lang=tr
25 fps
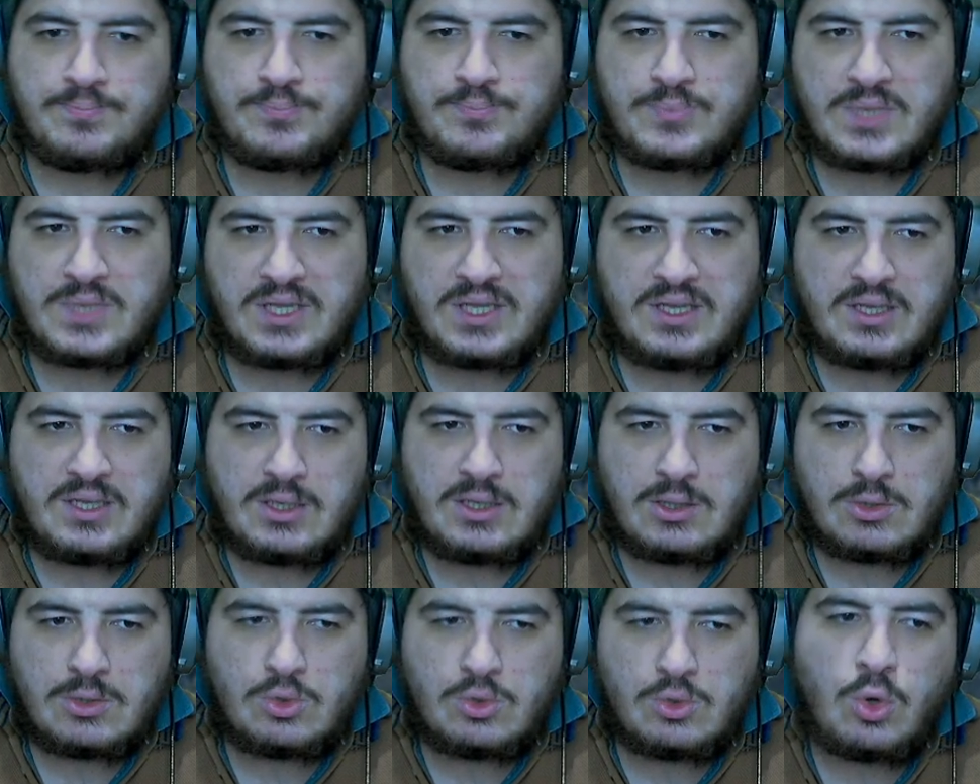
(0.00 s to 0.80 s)

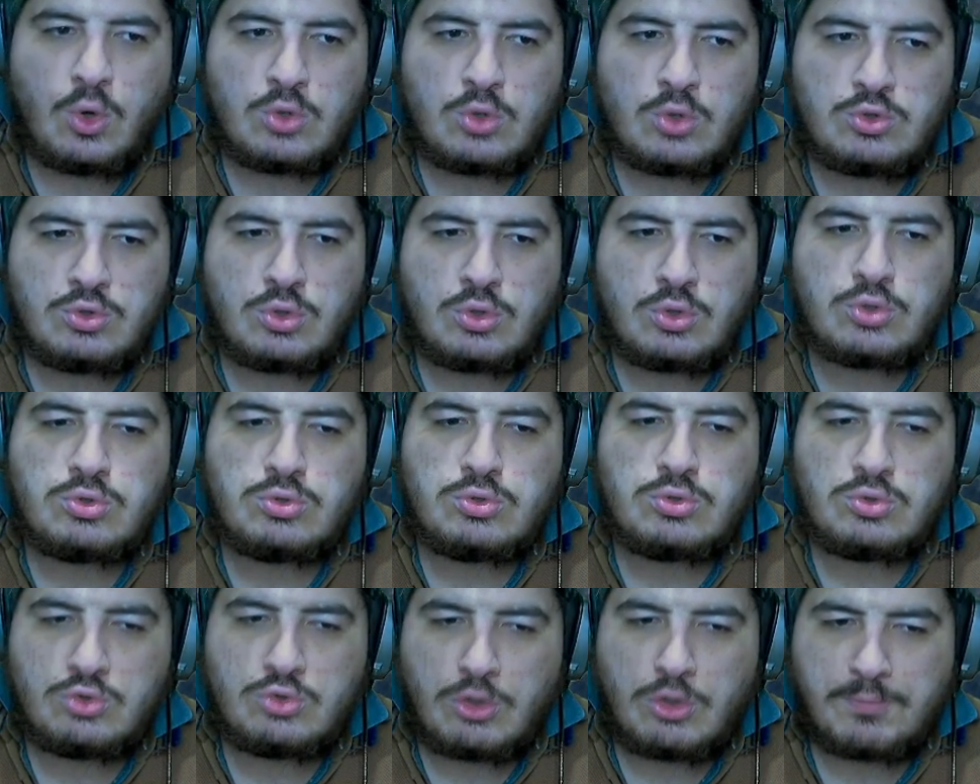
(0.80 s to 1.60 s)
e,
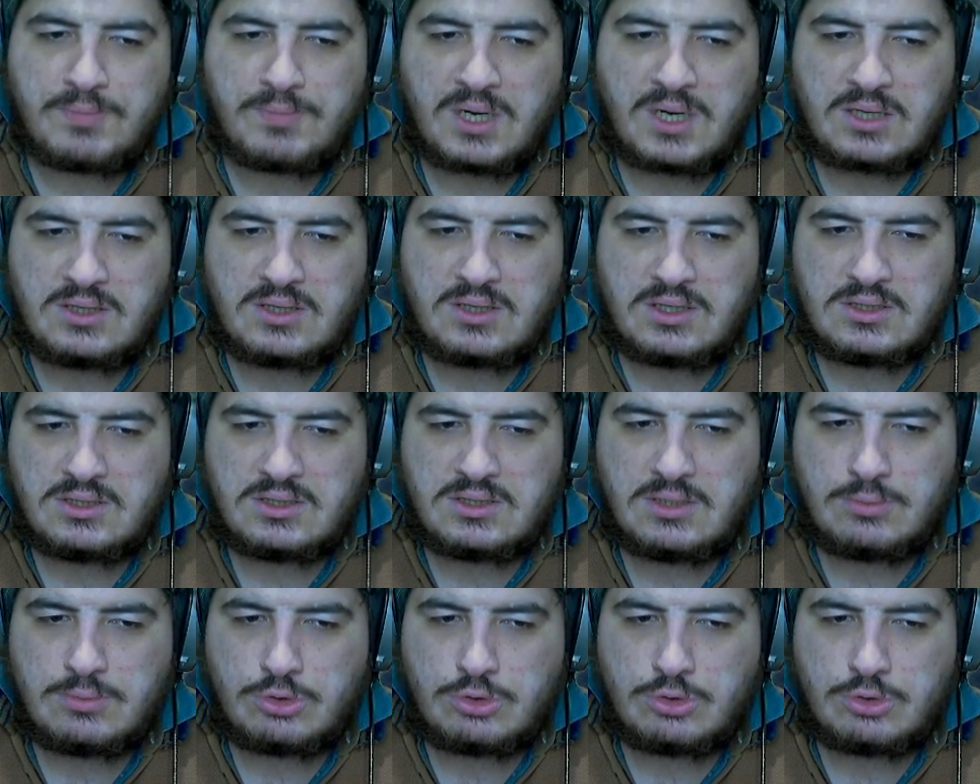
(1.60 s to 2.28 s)
Gondor'un topraklarında